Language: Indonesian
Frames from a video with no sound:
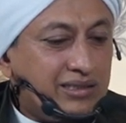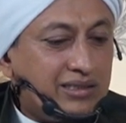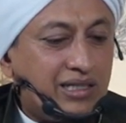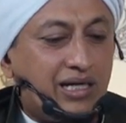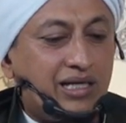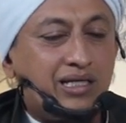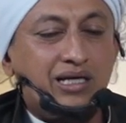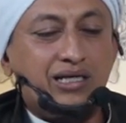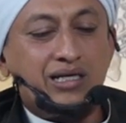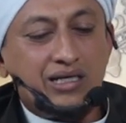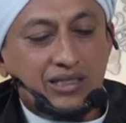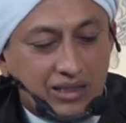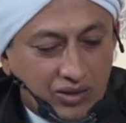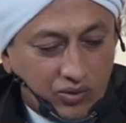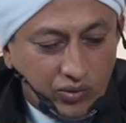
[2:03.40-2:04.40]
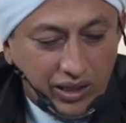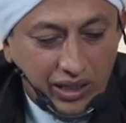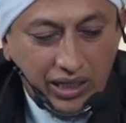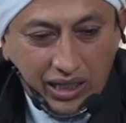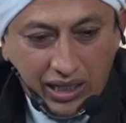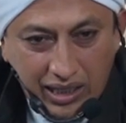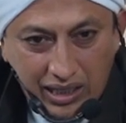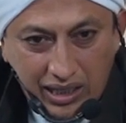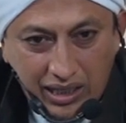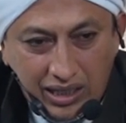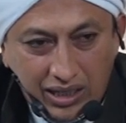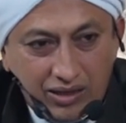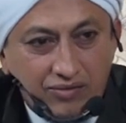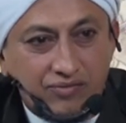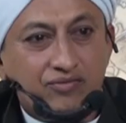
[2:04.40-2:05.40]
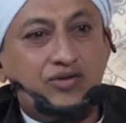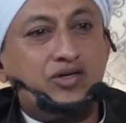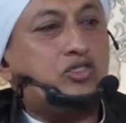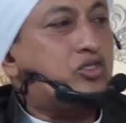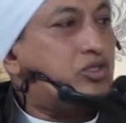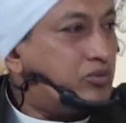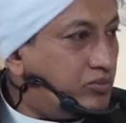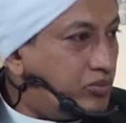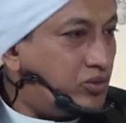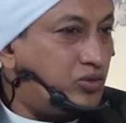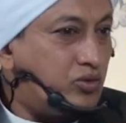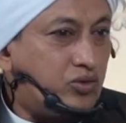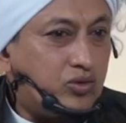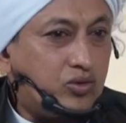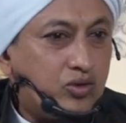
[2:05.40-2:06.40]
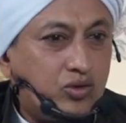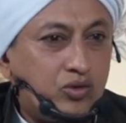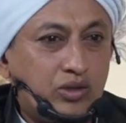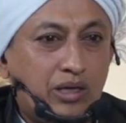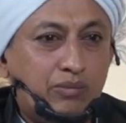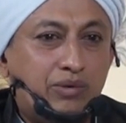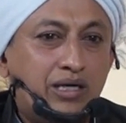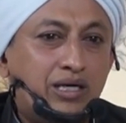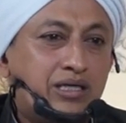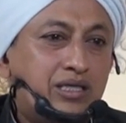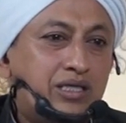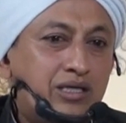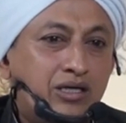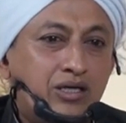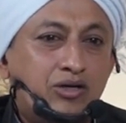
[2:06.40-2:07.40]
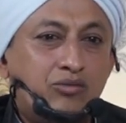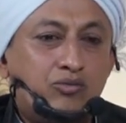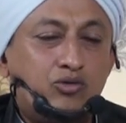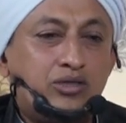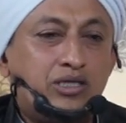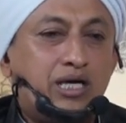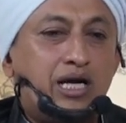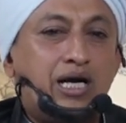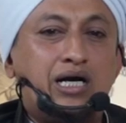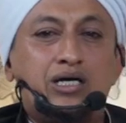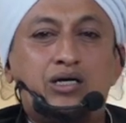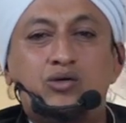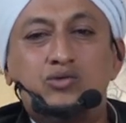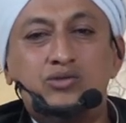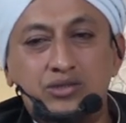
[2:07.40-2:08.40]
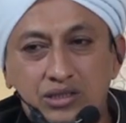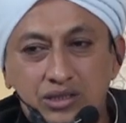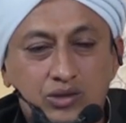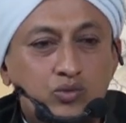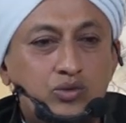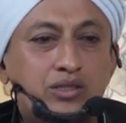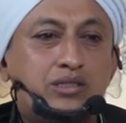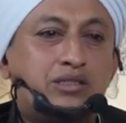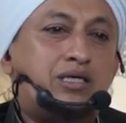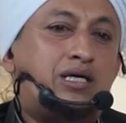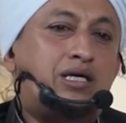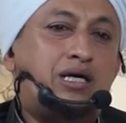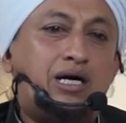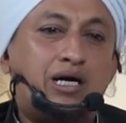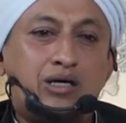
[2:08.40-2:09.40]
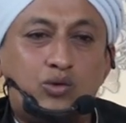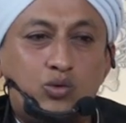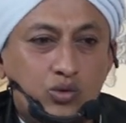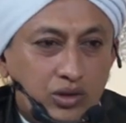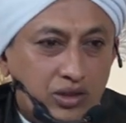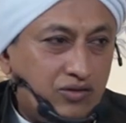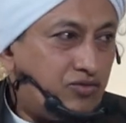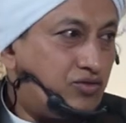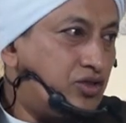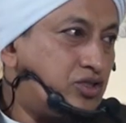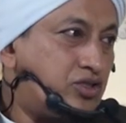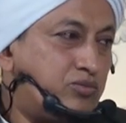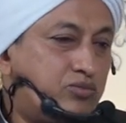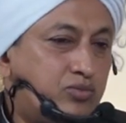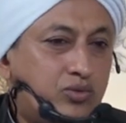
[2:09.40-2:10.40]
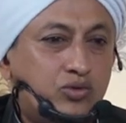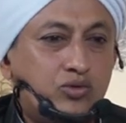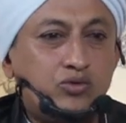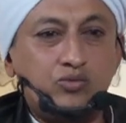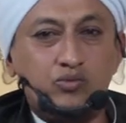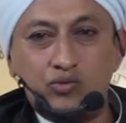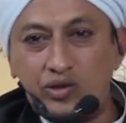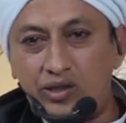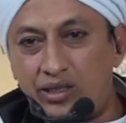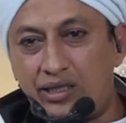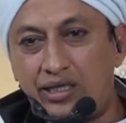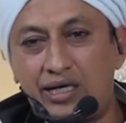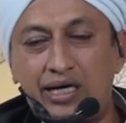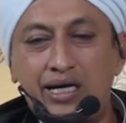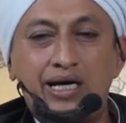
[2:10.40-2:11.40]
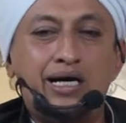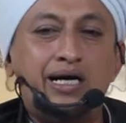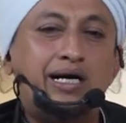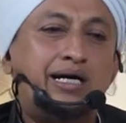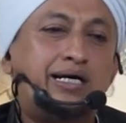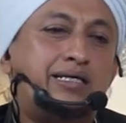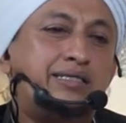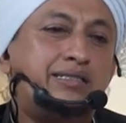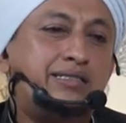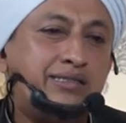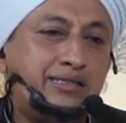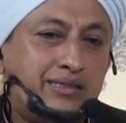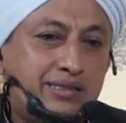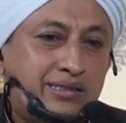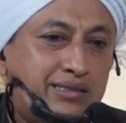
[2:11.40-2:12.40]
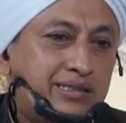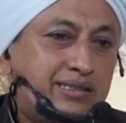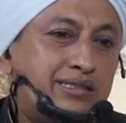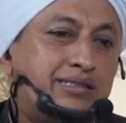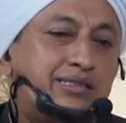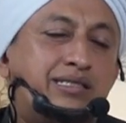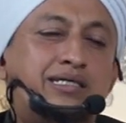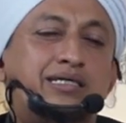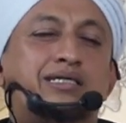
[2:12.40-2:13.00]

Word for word: dengan adanya WA, Facebook, apalagi punya akun di Twitter, akun di Facebook, WA ini